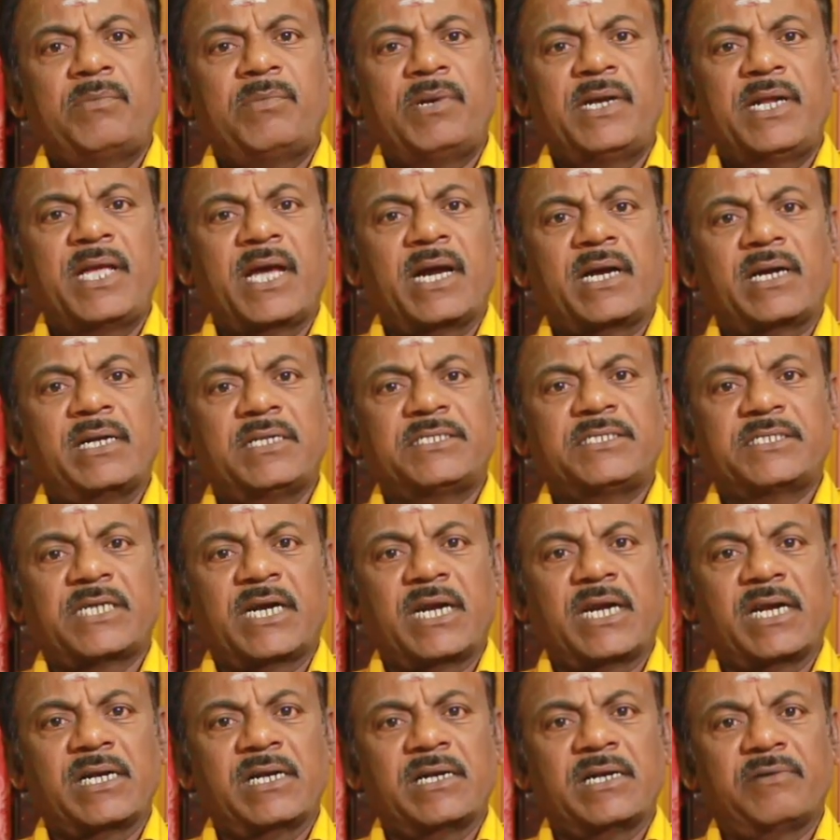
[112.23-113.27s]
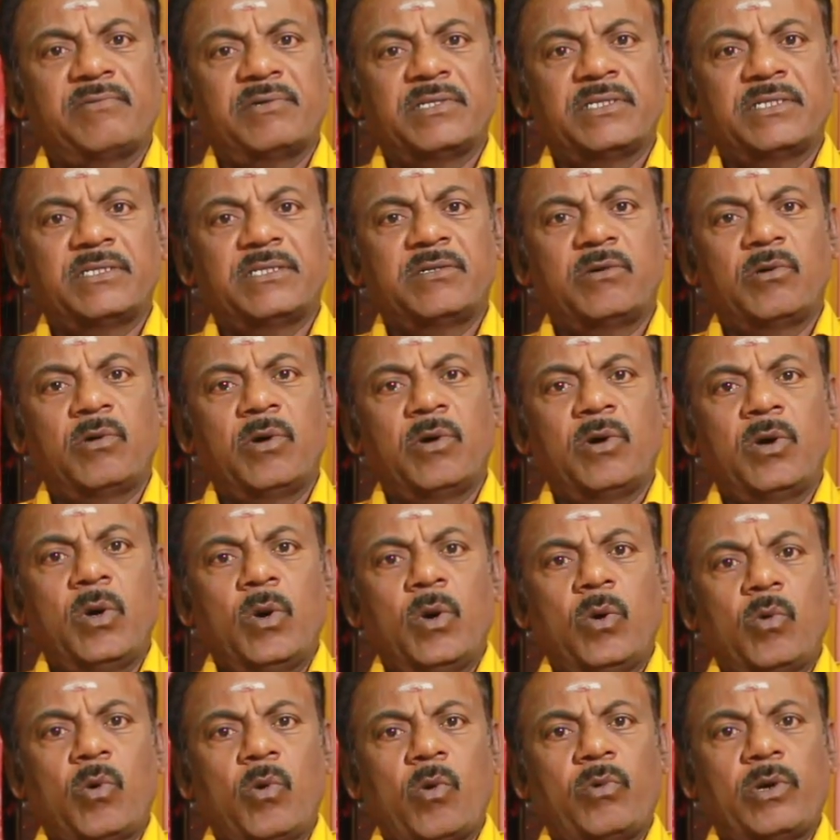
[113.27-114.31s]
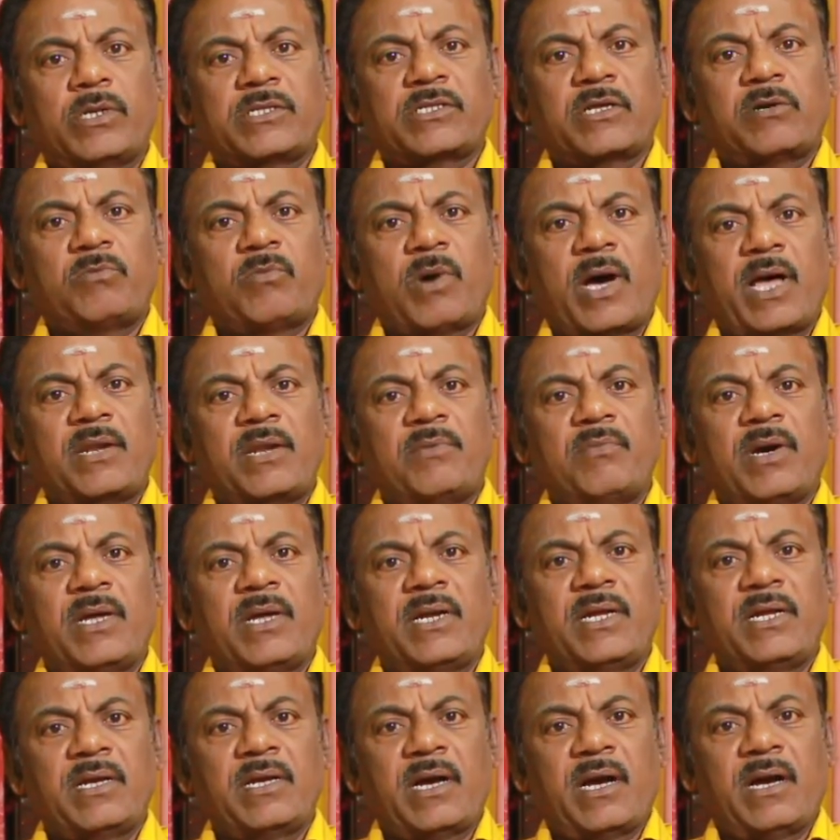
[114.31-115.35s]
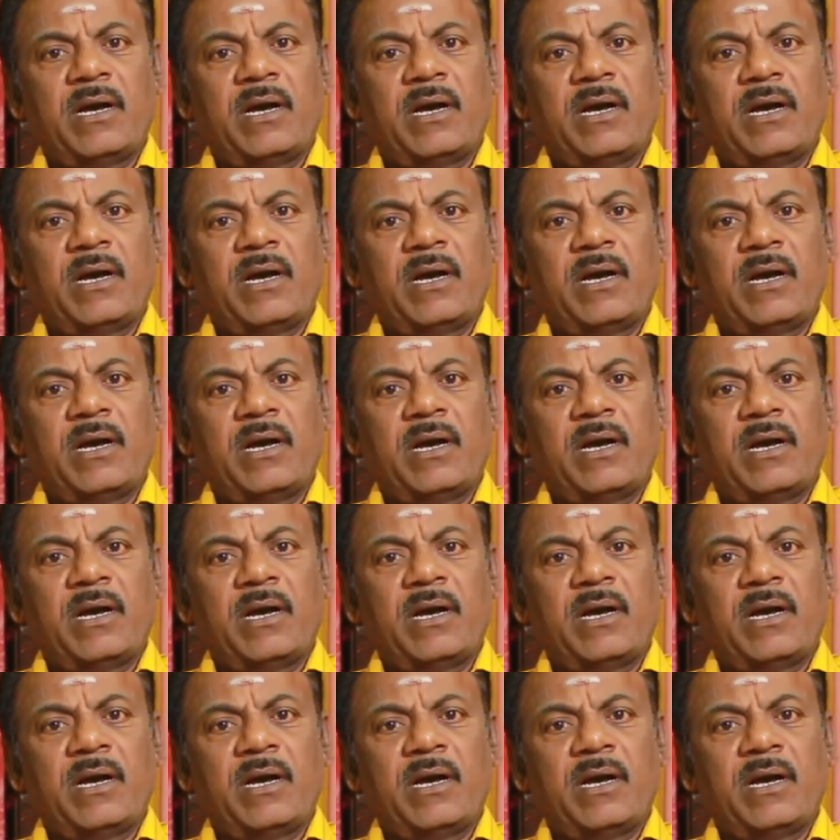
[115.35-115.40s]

மீடியாக்கள் சேனல்களில் வந்து ஒவ்வொருத்தரும் மாறி மாறி